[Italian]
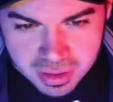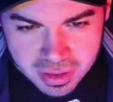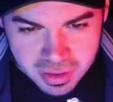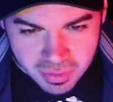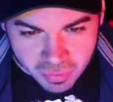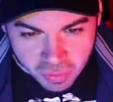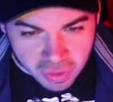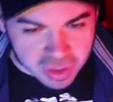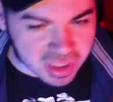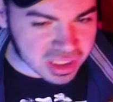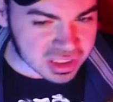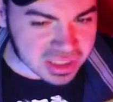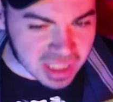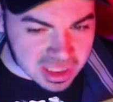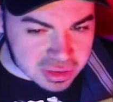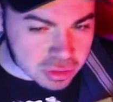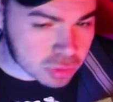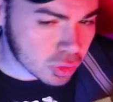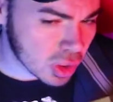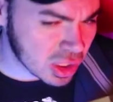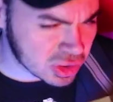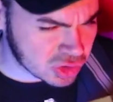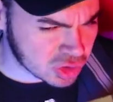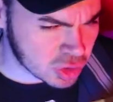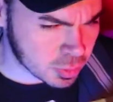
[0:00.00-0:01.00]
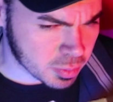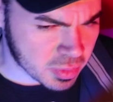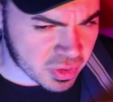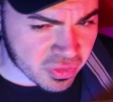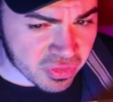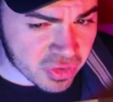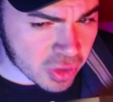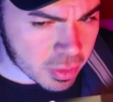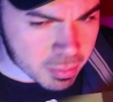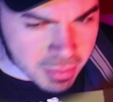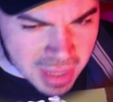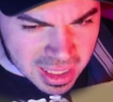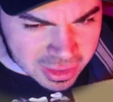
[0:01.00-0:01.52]
Vorrei tanto essermi
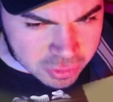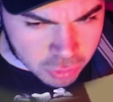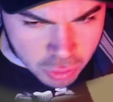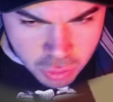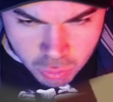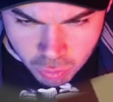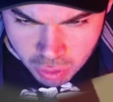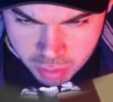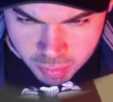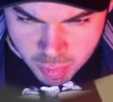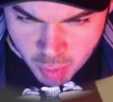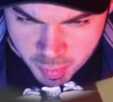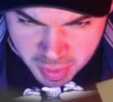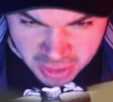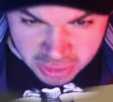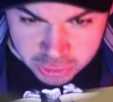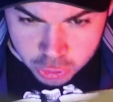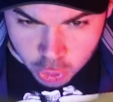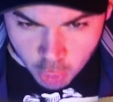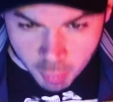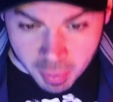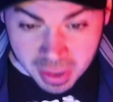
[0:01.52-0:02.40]
fermato in quel momento,